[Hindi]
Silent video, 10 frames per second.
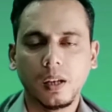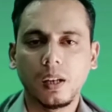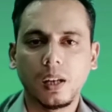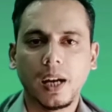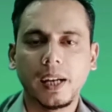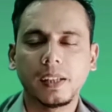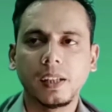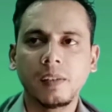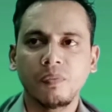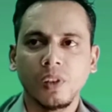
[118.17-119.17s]
लगाए
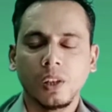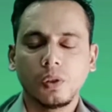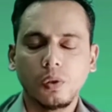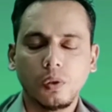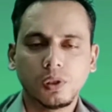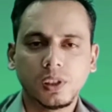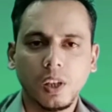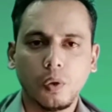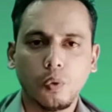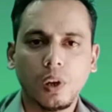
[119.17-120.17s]
थे तो उससे
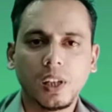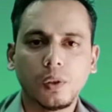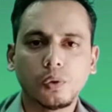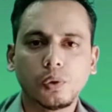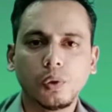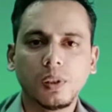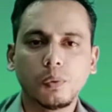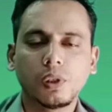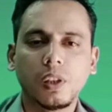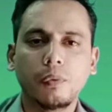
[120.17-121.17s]
हुआ क्या दोस्तों जब
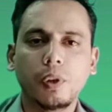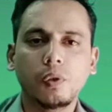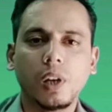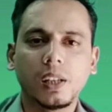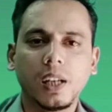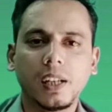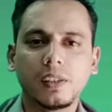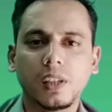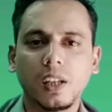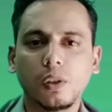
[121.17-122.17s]
उसकी वीडियो आगे आगे
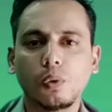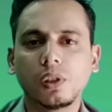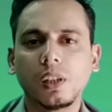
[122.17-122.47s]
चली तो उसे